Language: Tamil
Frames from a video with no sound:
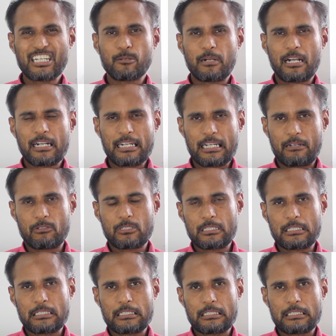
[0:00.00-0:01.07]
அதிகமாக நான்
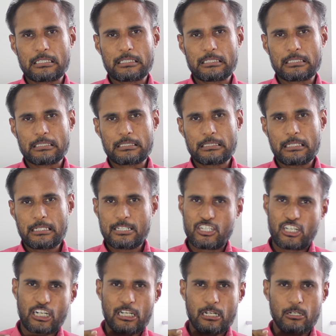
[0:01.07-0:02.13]
வந்து
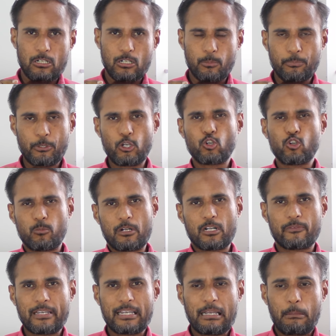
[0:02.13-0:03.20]
சக்கரம்
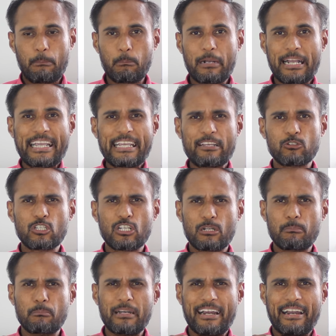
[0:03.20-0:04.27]
பிரயோகம் பண்ணுவேன் மை
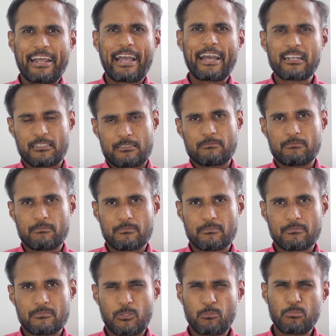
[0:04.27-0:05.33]
வந்து ரொம்ப ரேரு
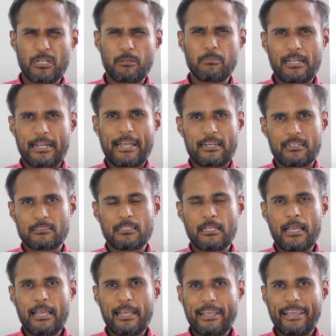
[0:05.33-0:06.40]
ரொம்ப ரொம்ப ரேரு
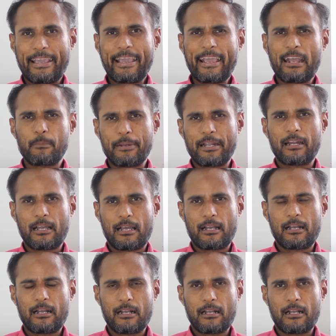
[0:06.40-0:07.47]
ஏன்
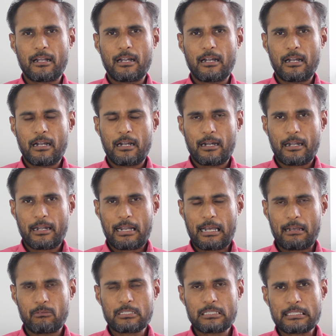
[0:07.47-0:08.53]
அப்படின்னா
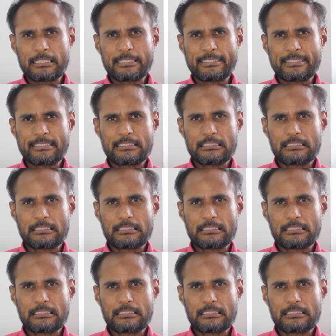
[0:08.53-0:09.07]
நான் வந்து